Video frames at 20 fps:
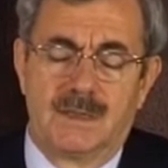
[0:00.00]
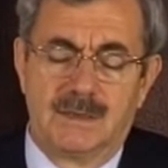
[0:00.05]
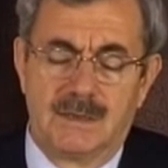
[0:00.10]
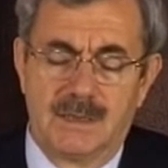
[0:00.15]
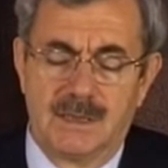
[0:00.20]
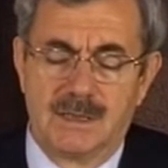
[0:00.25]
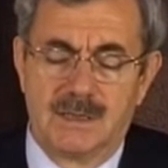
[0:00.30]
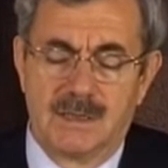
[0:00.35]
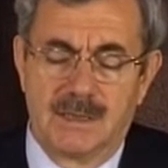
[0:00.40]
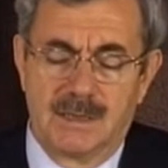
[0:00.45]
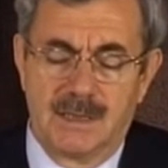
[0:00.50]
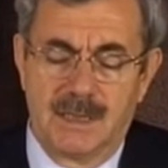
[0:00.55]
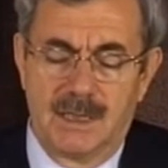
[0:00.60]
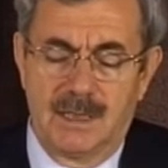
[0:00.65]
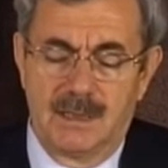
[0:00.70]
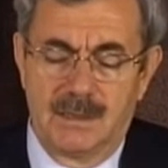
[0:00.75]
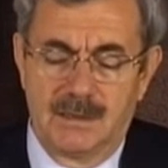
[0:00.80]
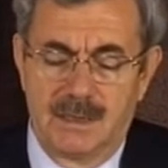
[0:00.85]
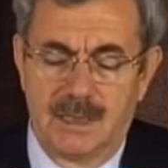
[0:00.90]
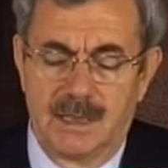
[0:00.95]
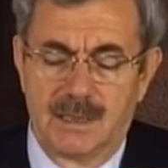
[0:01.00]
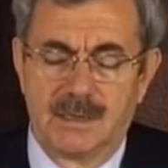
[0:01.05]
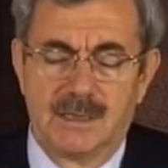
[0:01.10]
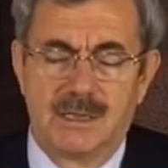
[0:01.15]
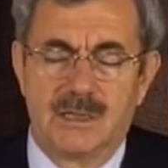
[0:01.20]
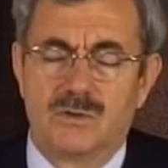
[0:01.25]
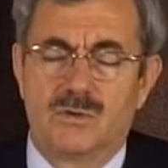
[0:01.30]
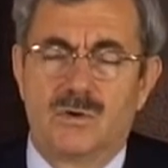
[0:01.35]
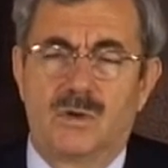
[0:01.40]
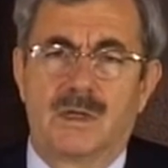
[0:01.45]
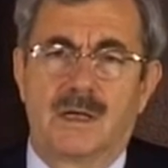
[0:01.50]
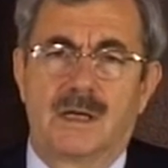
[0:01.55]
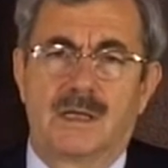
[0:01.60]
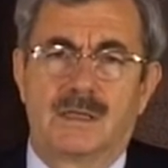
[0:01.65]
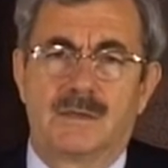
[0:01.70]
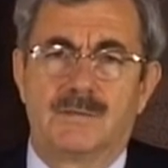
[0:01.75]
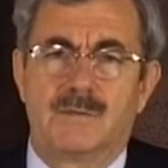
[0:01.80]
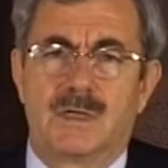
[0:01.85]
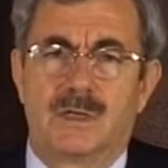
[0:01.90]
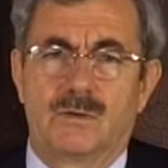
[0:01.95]
Gizlide yani gizli
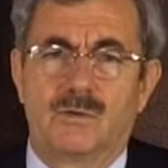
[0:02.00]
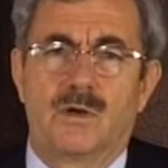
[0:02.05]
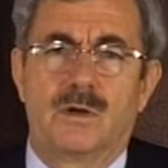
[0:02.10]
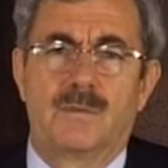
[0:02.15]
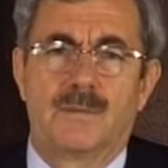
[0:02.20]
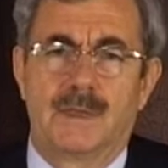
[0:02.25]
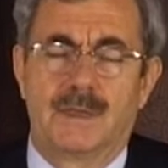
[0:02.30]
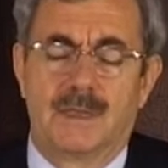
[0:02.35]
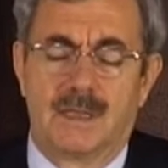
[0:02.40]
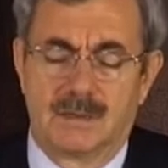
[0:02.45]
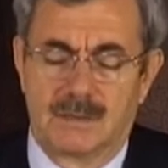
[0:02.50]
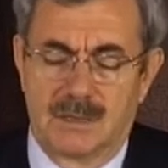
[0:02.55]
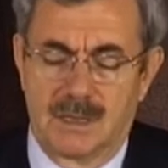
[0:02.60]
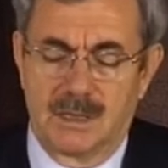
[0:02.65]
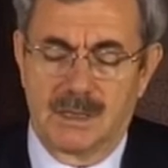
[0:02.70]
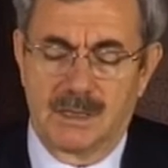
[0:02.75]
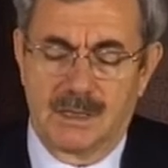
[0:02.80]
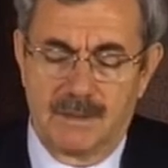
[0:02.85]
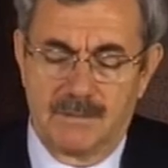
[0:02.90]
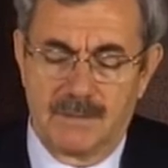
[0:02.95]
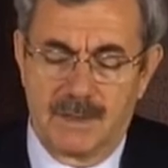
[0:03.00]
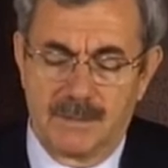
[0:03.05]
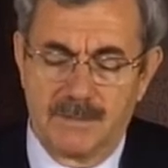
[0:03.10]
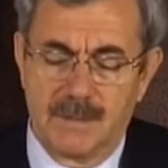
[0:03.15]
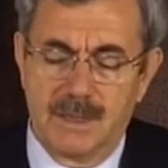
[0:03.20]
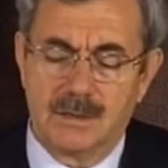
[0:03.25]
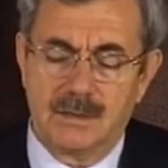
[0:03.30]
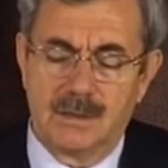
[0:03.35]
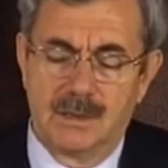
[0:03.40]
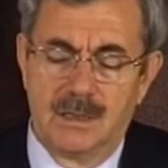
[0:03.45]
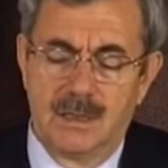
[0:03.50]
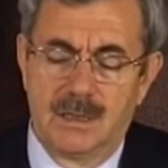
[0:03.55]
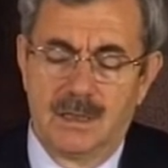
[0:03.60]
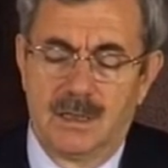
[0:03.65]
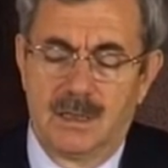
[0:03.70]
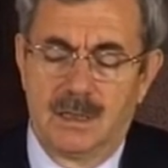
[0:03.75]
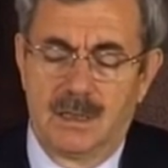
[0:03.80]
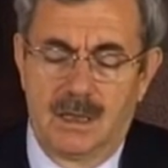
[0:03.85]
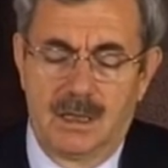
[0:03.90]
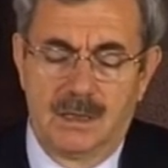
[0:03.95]
olarak kimse görmeden sadaka vermek
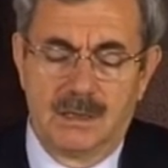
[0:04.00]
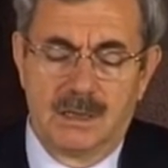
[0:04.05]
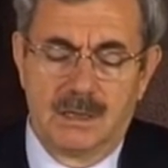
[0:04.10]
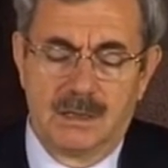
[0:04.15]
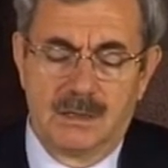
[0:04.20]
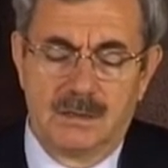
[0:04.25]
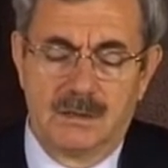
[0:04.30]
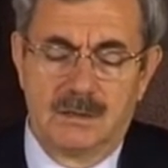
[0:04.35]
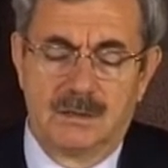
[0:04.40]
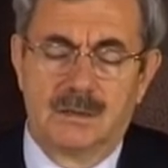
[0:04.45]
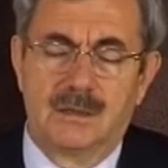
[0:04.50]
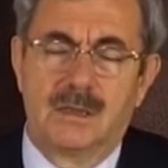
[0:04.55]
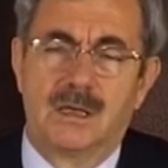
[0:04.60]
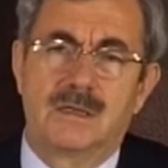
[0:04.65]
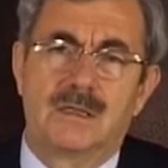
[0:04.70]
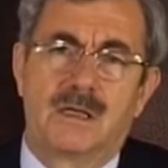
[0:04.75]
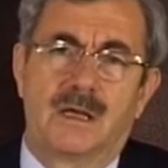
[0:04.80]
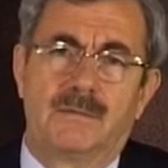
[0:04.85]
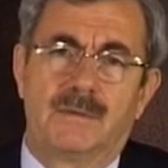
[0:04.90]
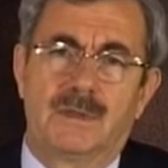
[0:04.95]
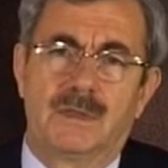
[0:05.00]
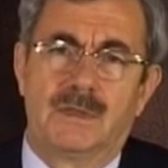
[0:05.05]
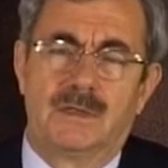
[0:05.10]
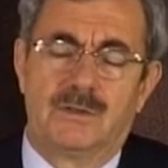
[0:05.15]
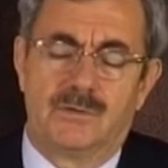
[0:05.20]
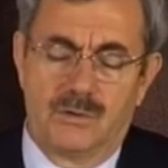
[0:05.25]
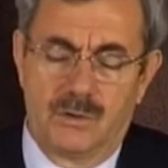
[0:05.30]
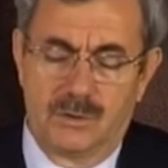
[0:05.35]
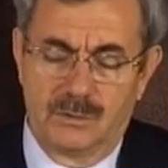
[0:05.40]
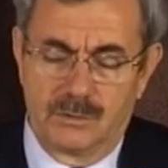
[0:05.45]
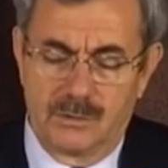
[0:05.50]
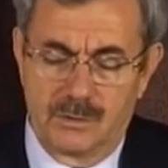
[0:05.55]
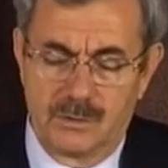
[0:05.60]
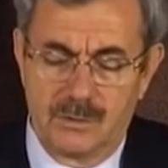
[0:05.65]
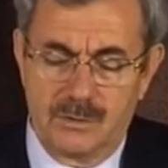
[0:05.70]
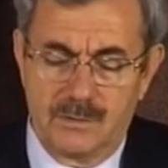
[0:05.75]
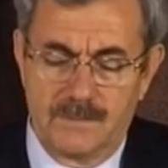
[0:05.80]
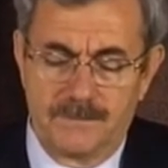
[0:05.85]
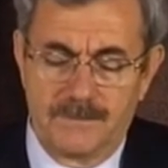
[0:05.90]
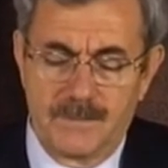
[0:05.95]
Allah'ın gazabını
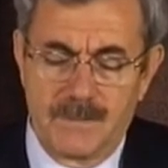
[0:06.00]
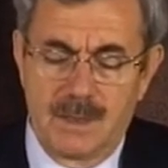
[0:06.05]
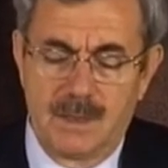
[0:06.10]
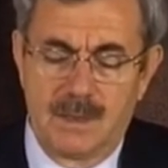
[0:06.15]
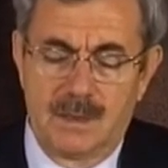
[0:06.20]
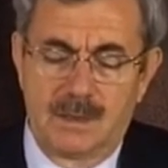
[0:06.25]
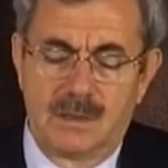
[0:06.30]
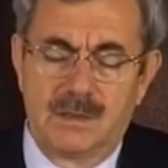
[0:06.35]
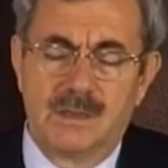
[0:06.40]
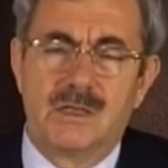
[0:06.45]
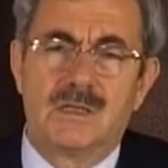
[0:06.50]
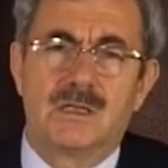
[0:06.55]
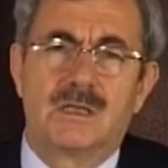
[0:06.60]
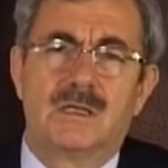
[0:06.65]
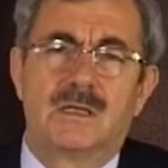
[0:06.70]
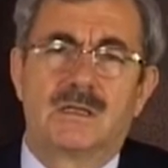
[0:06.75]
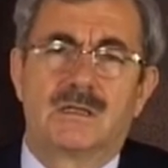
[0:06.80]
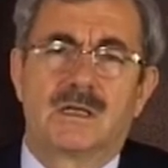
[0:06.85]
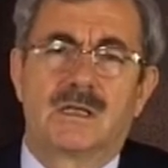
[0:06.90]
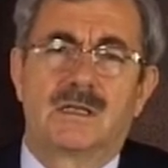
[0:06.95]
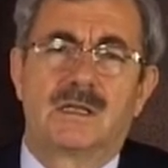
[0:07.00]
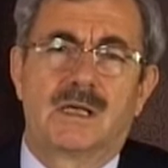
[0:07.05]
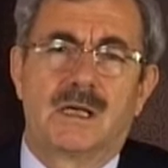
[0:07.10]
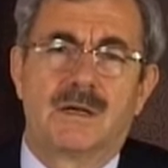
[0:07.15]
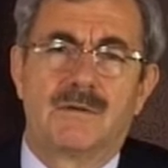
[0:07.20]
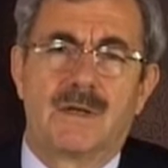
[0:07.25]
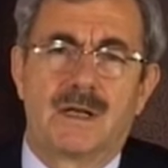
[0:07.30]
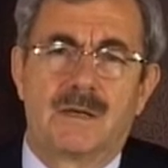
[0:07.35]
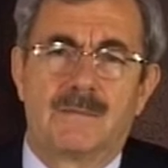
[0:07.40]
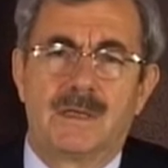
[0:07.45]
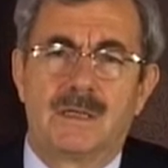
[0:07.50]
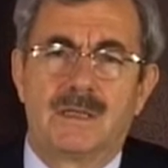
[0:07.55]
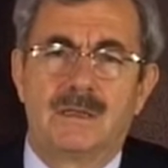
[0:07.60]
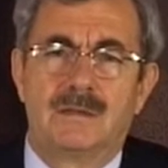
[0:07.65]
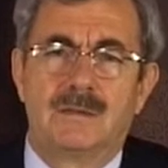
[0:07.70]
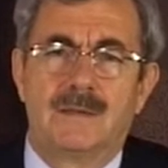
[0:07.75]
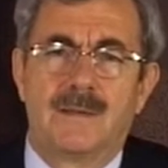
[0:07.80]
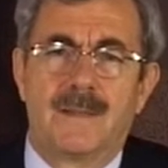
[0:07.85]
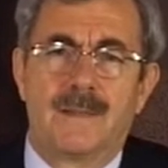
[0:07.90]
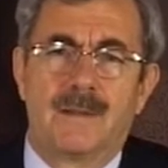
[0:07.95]
söndürür. Gizli sadaka
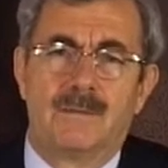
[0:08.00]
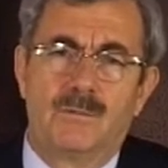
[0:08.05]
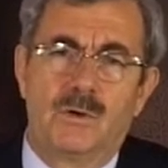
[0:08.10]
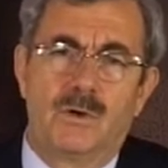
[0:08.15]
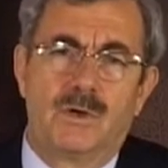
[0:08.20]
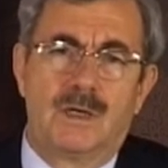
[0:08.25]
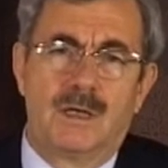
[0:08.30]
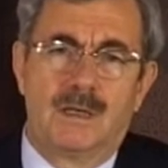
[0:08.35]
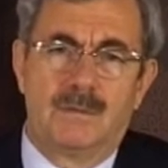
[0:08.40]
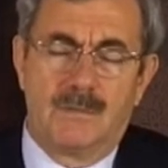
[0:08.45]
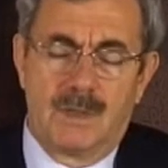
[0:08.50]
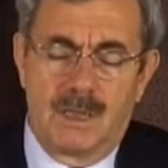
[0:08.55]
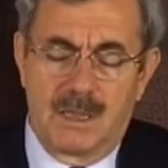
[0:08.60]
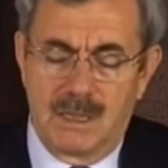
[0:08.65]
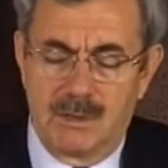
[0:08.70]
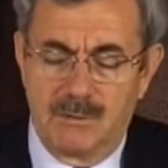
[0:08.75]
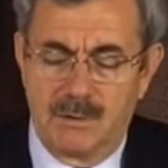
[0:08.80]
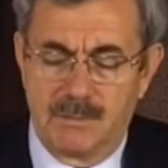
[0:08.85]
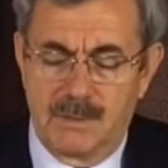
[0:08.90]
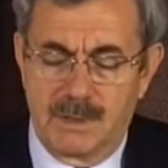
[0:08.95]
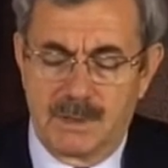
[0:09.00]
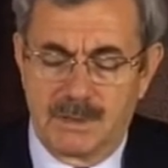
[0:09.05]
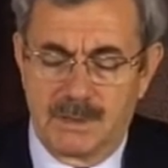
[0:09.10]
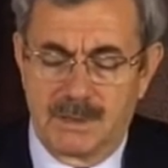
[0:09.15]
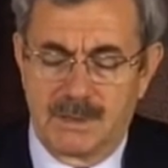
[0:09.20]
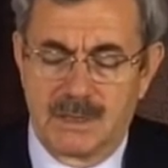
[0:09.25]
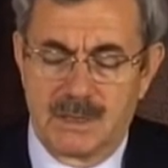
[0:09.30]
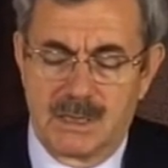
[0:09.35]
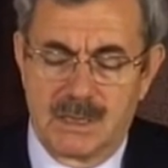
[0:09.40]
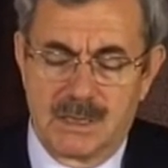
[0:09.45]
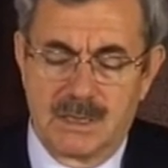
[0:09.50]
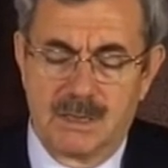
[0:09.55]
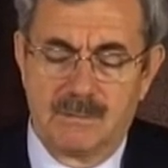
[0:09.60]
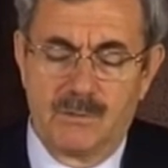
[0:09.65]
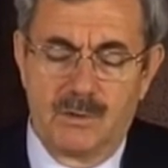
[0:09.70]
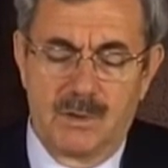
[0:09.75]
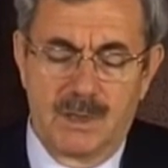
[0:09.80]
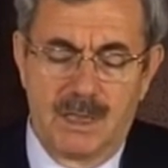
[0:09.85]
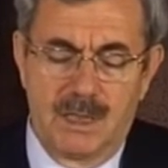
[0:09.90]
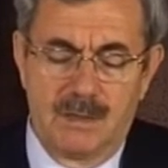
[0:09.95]
vermenin böyle manevi bir neticesi,
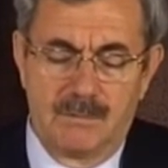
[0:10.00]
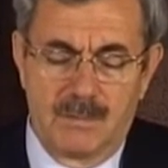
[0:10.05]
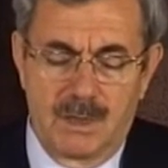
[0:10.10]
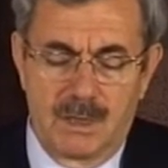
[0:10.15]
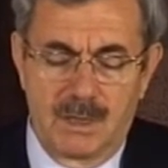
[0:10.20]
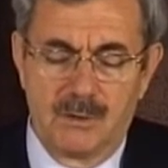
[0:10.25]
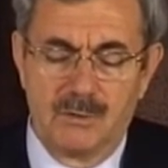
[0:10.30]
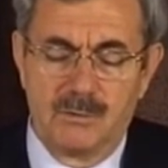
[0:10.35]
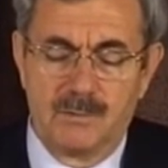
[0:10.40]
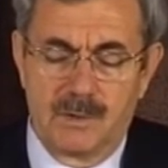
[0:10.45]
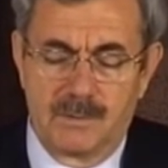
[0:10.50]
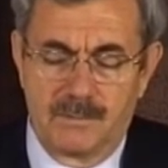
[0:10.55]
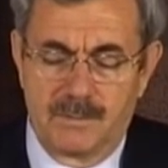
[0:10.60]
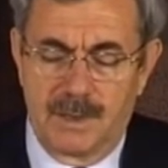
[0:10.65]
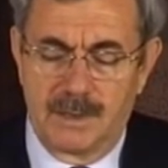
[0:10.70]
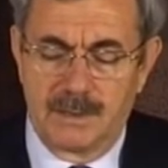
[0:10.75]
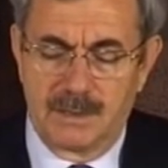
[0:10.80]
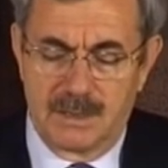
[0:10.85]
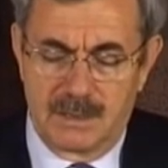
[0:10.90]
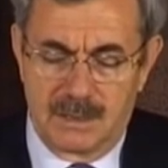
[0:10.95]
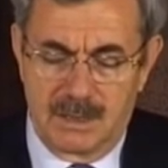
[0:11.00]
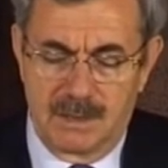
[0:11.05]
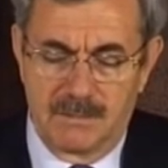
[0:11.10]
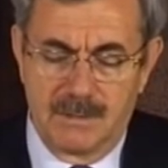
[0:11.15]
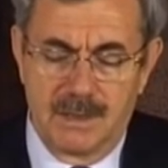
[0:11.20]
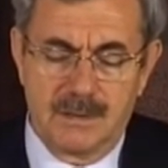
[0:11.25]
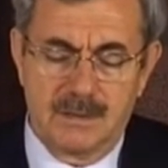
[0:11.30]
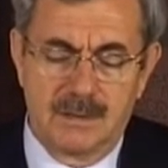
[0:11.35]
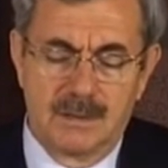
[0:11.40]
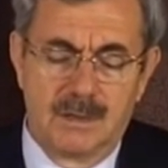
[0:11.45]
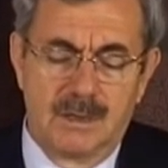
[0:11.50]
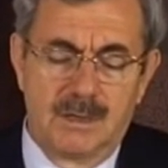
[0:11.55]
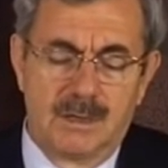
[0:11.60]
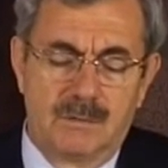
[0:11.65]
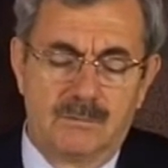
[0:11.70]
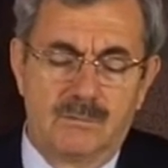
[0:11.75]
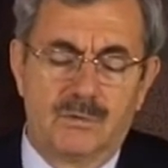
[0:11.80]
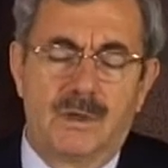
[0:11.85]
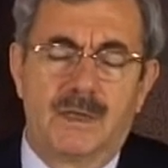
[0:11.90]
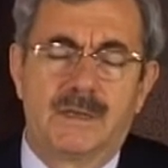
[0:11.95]
böyle manevi bir faydası da var.
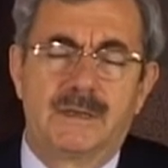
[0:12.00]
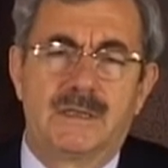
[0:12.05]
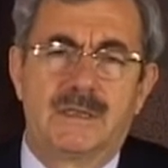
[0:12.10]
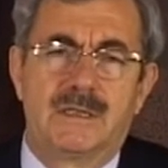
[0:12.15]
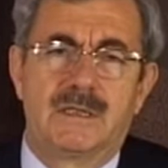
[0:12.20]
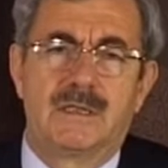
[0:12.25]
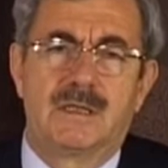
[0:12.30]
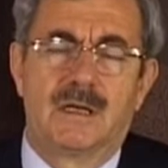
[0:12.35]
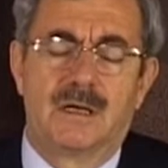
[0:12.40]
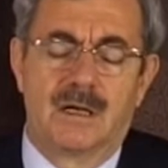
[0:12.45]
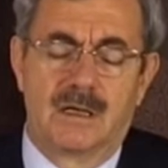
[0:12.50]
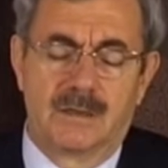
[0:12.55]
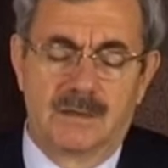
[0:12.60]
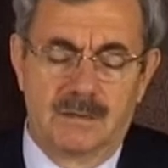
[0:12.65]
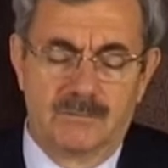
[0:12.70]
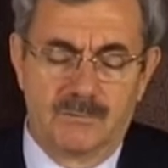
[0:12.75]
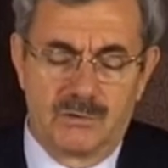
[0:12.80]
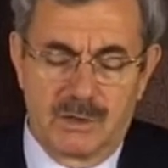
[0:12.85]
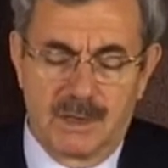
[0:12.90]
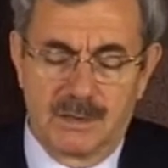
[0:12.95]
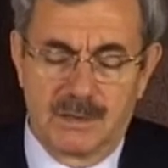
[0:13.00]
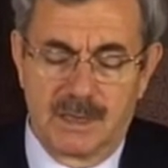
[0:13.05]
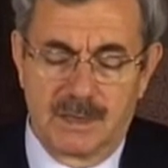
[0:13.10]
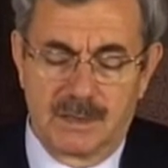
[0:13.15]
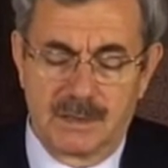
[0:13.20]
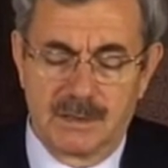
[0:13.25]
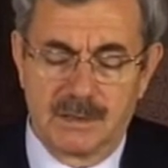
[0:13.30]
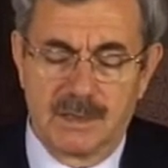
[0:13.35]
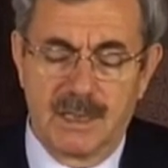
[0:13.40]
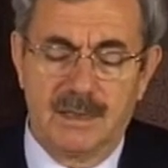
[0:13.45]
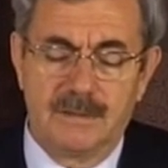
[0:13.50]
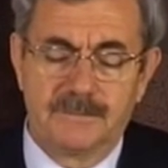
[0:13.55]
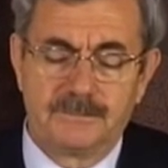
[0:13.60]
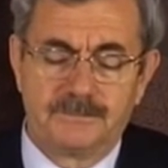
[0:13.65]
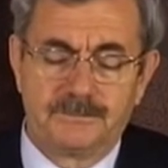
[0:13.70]
Bu hadisi de hakim müstedrekinde